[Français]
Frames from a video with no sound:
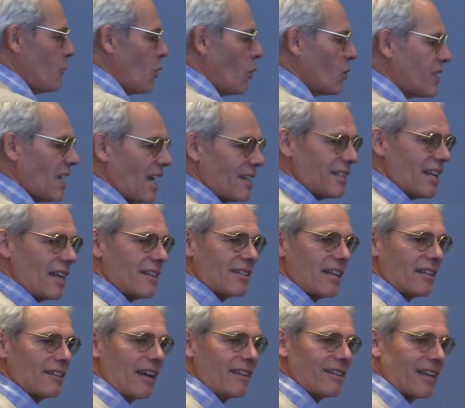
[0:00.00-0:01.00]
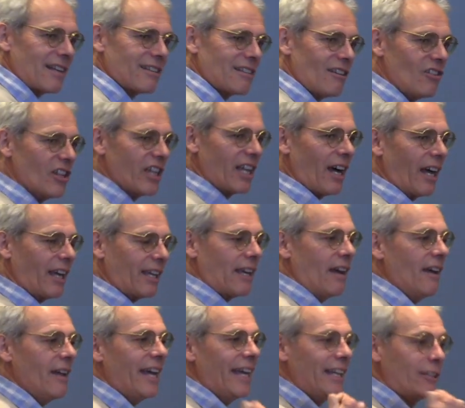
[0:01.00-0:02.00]
Donc ça, c'est intéressant, les Grecs.
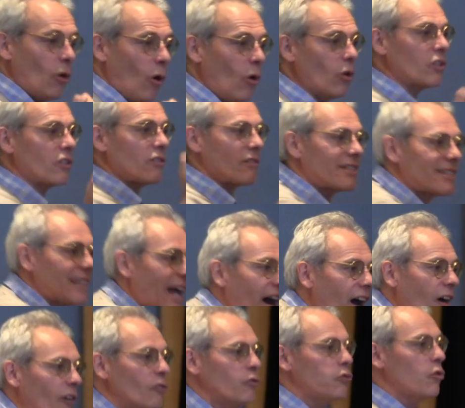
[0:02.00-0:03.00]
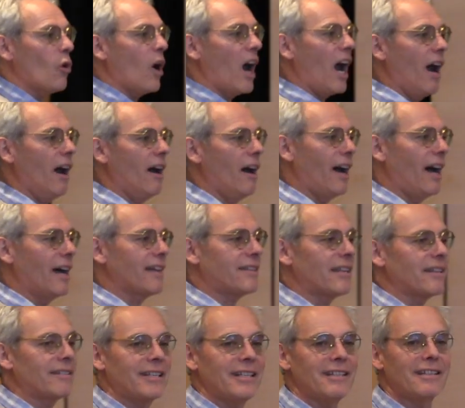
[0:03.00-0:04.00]
Et donc, ça renvoie à
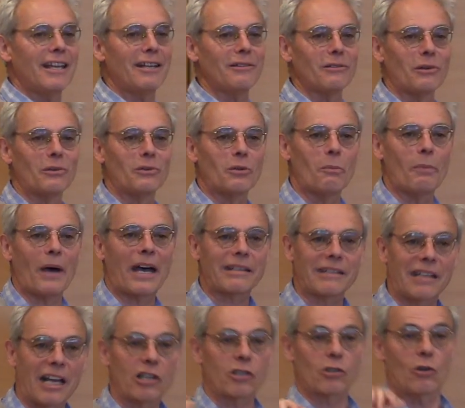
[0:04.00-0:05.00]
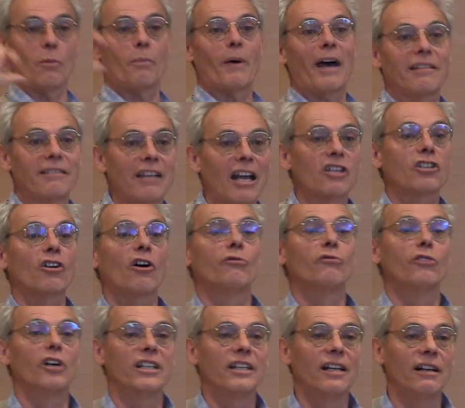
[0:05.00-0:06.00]
cette idée de, de partage. Le partage
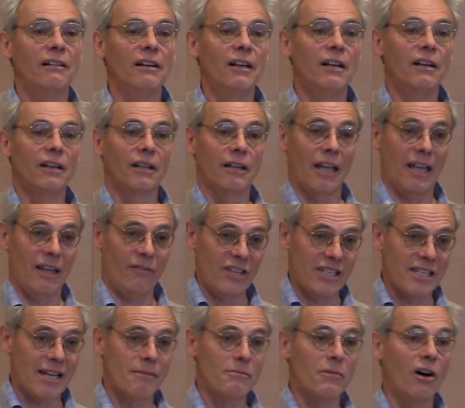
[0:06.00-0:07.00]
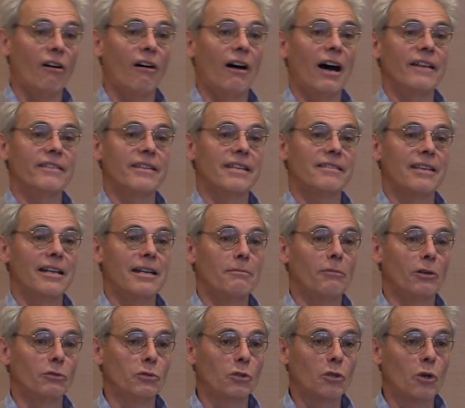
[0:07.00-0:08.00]
renvoyant évidemment à des
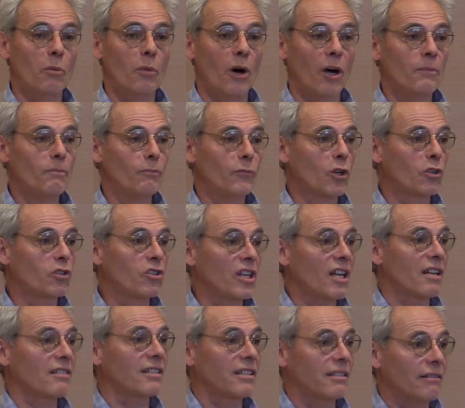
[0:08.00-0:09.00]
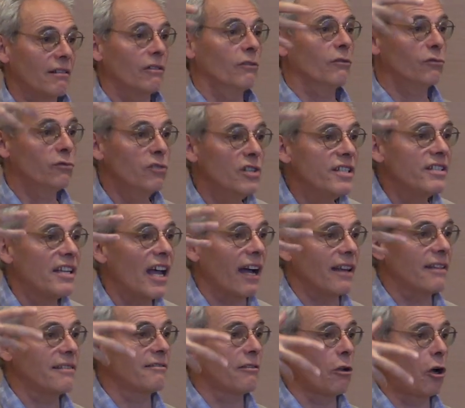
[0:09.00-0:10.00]
éléments du commun. Donc je veux dire, vous lisez
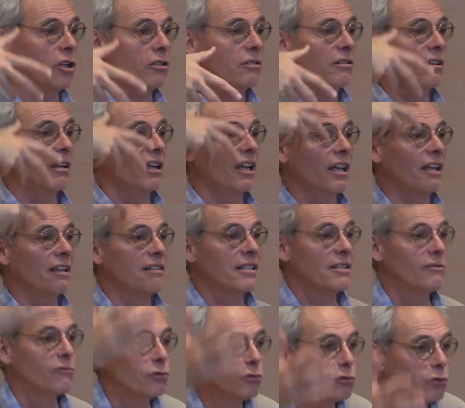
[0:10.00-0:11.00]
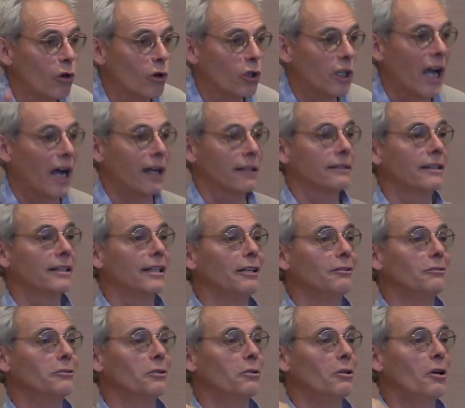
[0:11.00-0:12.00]
Aristote, et si vous regardez
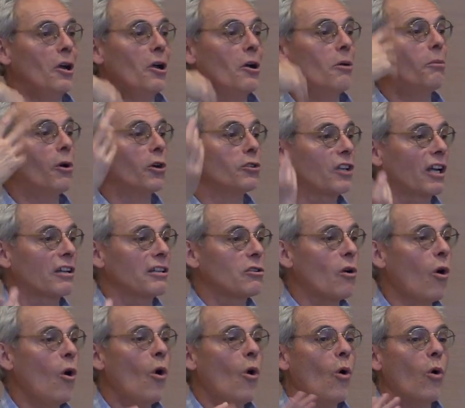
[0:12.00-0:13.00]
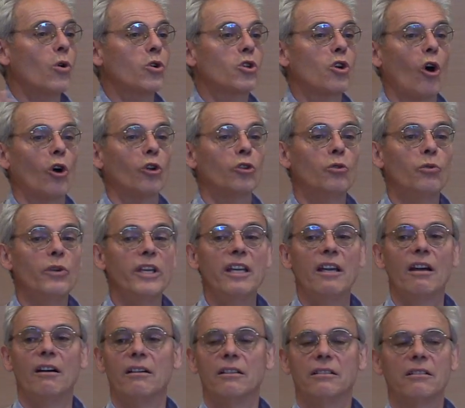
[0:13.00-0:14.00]
une bonne traduction,
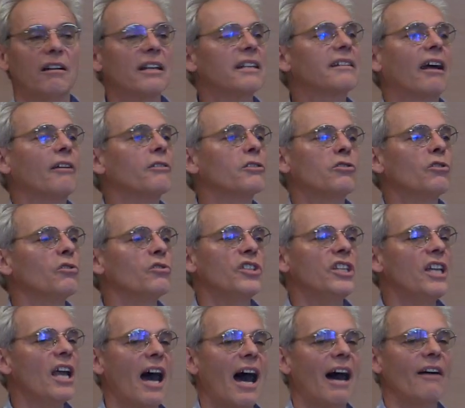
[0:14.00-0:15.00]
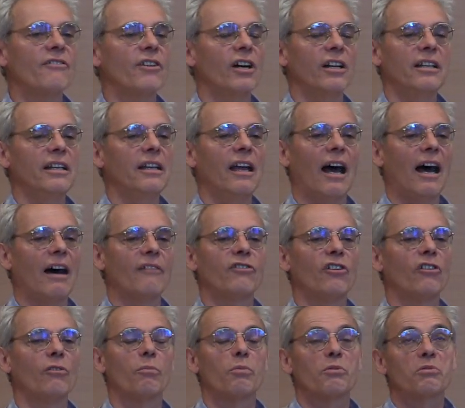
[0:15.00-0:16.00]
aujourd'hui, euh, dans les traductions, on dit euh,
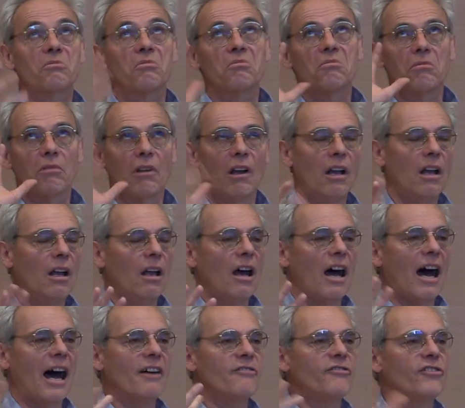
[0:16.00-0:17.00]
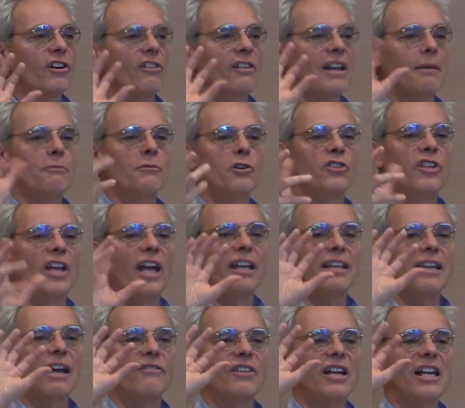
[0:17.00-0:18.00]
avant, parce que avant la monnaie,
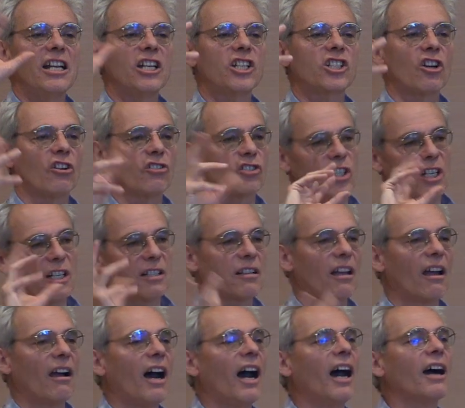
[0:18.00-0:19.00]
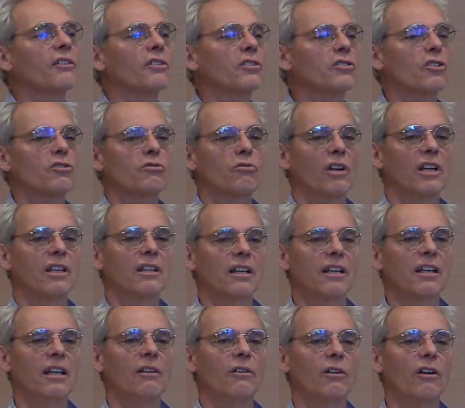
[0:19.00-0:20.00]
il y avait l'échange. Il est très rare que ce soit
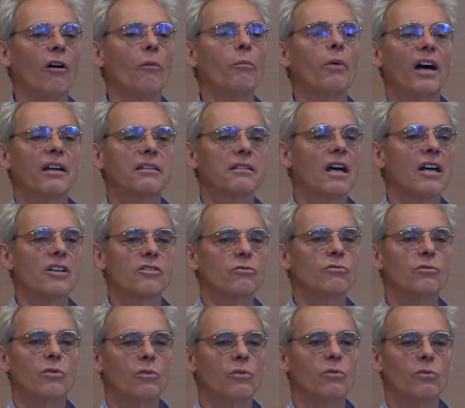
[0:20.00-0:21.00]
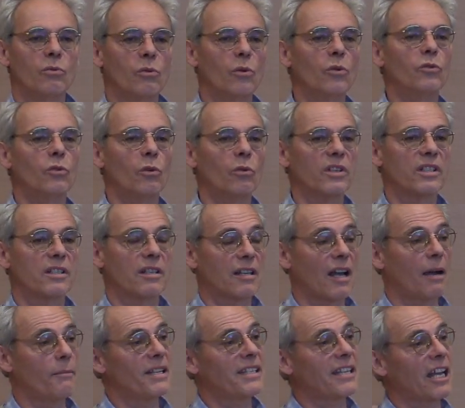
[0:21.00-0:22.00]
écrit le grand partage ou le, don,
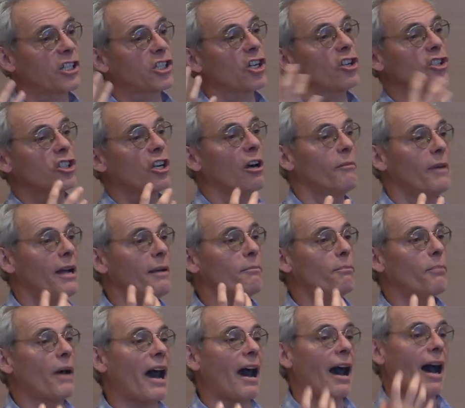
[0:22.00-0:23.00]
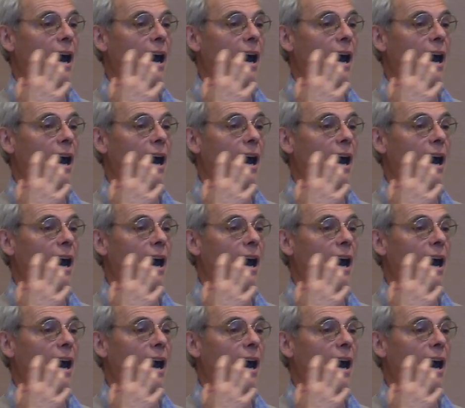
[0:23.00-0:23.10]
etc. Mais ça change quand même pas